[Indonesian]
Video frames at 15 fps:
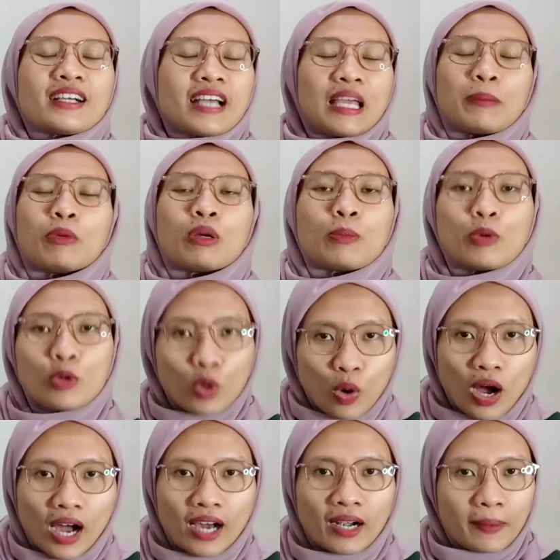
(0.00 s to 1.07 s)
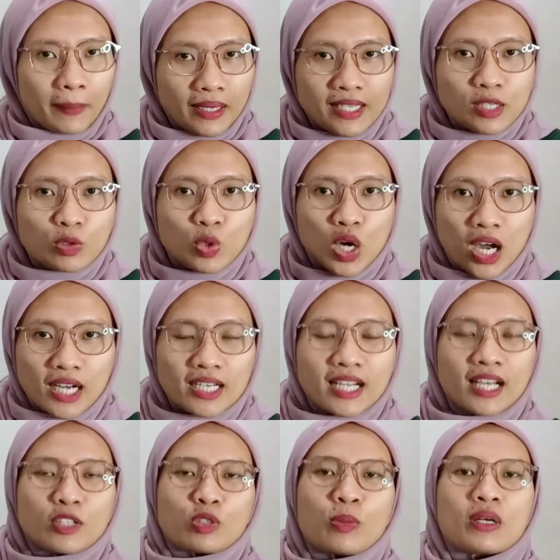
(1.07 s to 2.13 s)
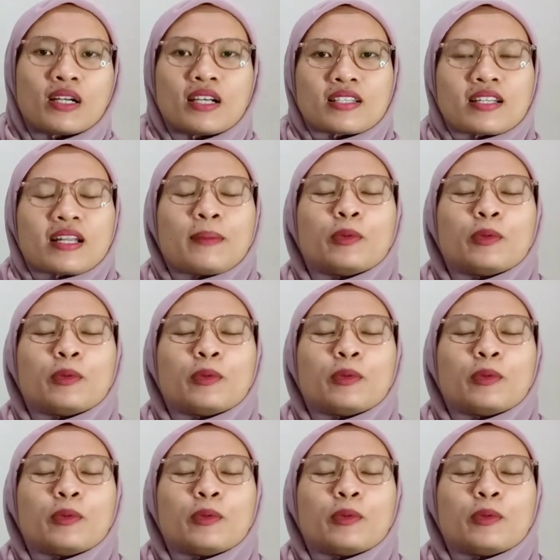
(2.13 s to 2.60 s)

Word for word: nggak ibu-ibu doang remaja juga ada cuman dasarnya